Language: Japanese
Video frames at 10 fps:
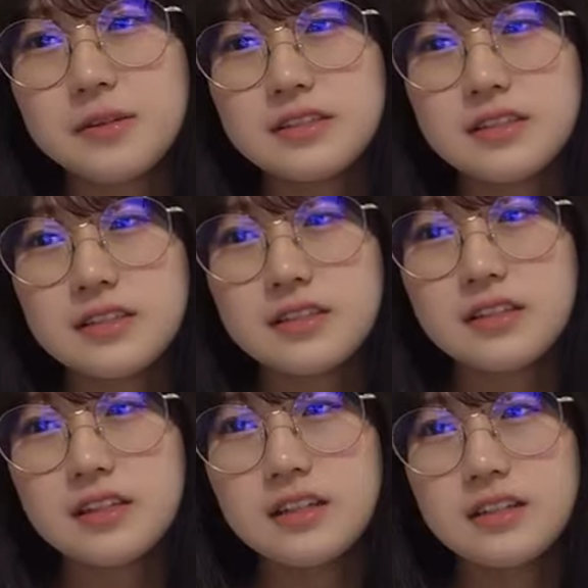話してま
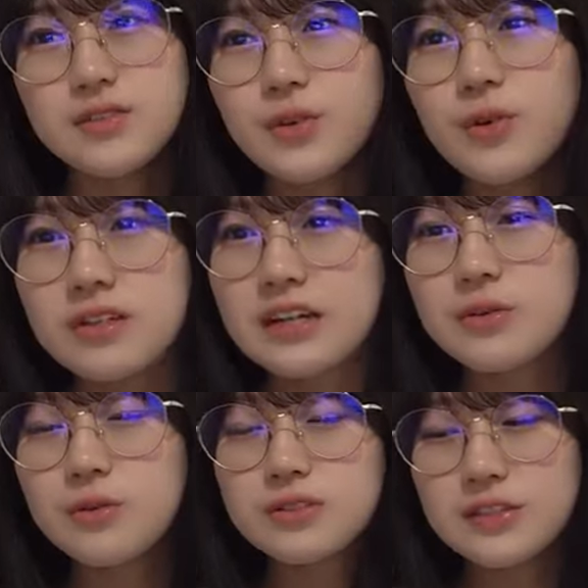した
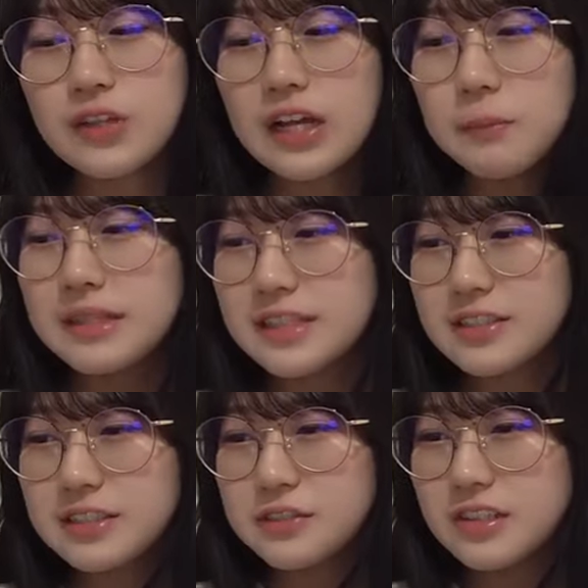そう今回のコンサート
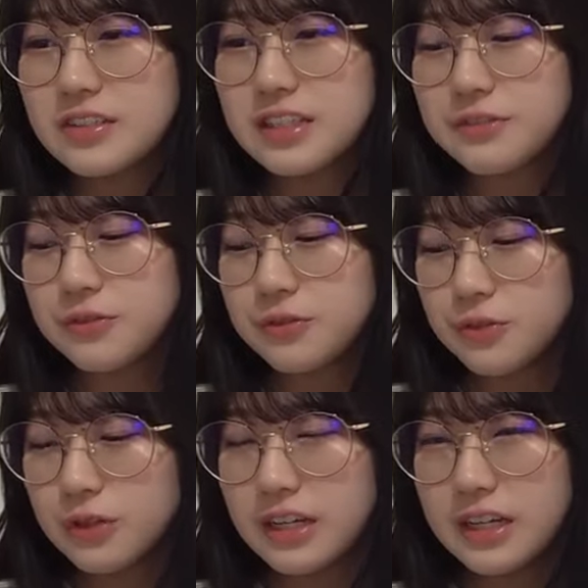なんかめちゃくちゃゆえる
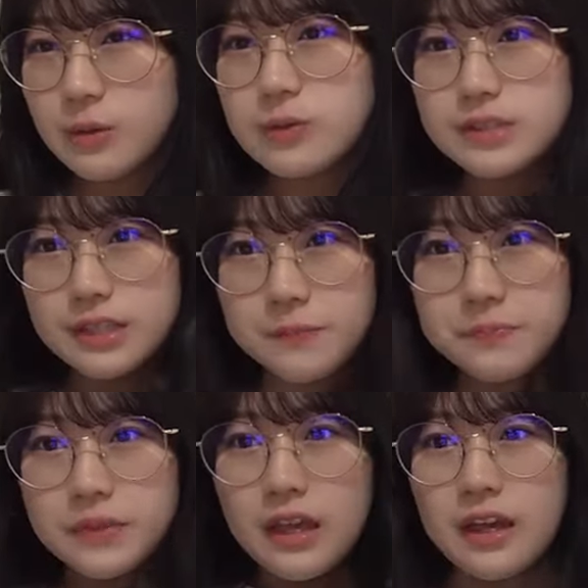さんとの隣が
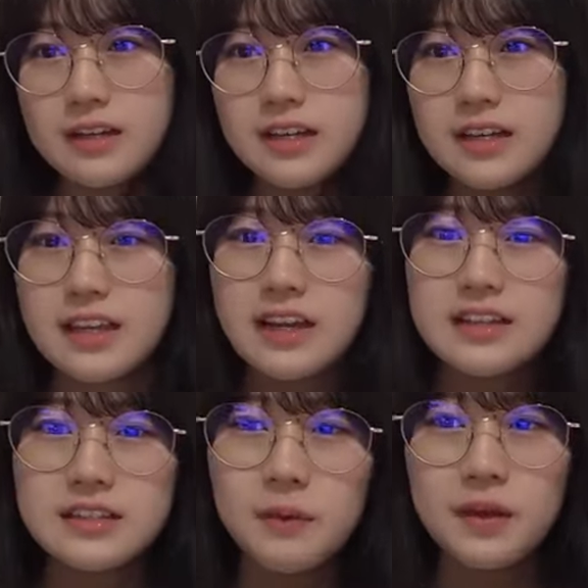多くて
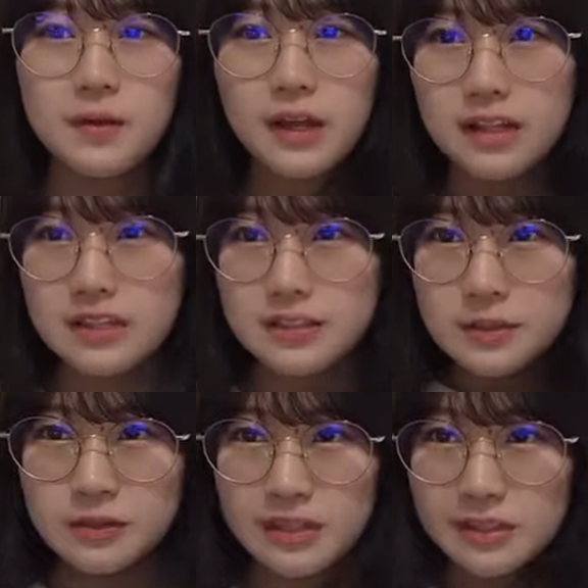リハ期間で前よ
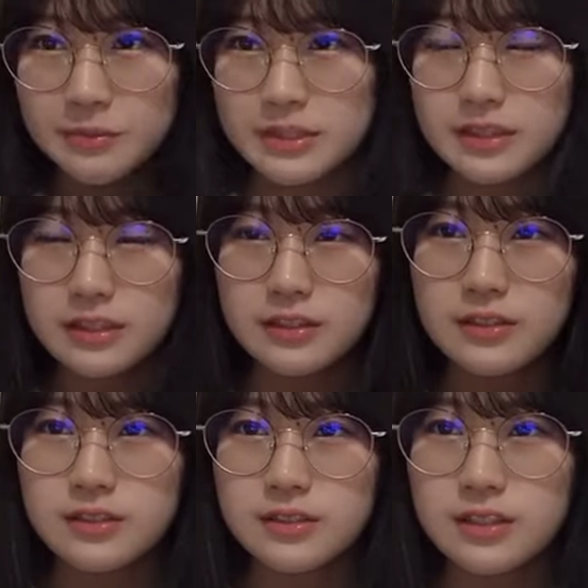り話すようになり
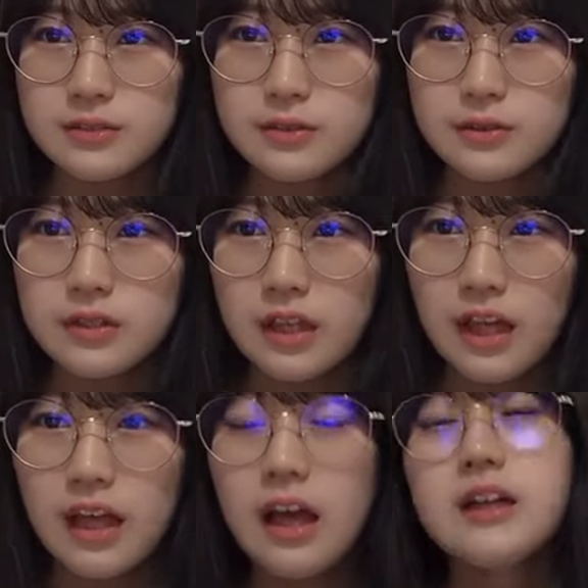ましたねゆえるさん
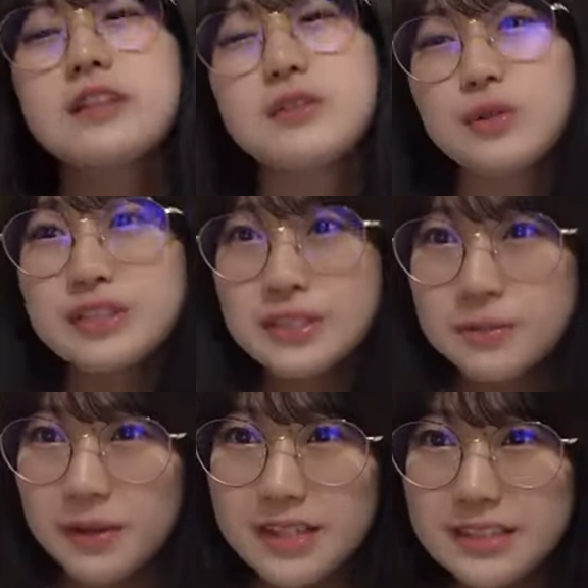とで
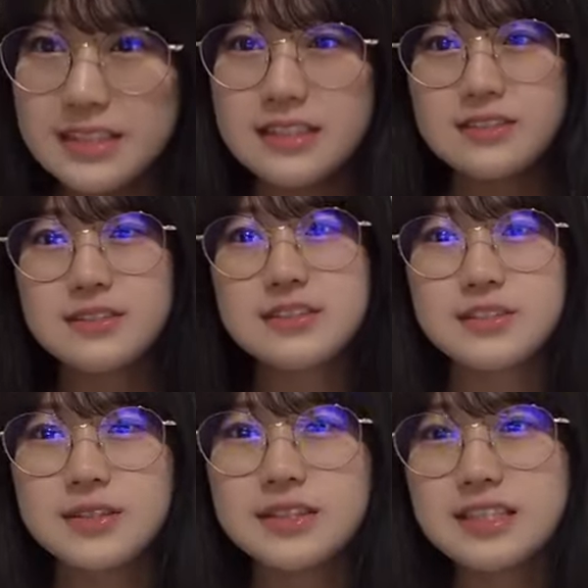そうチーム H
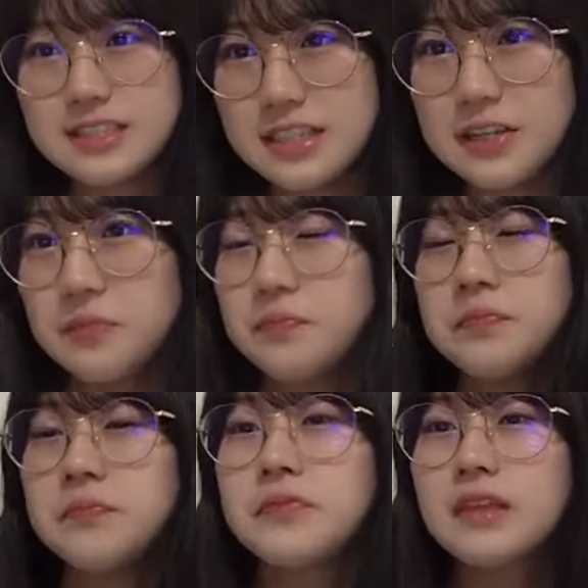になるんです
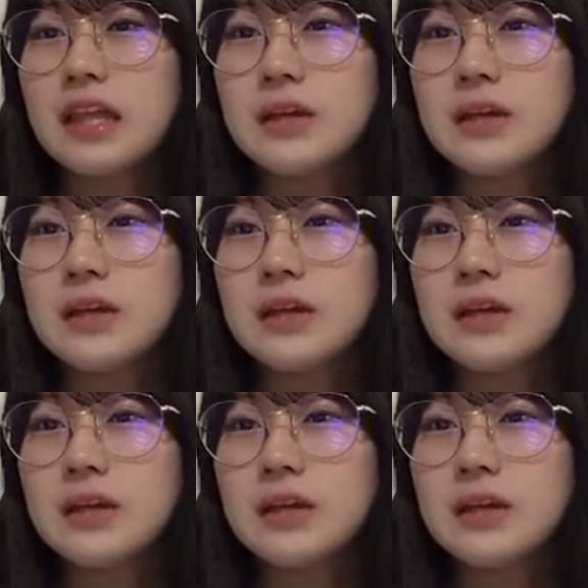私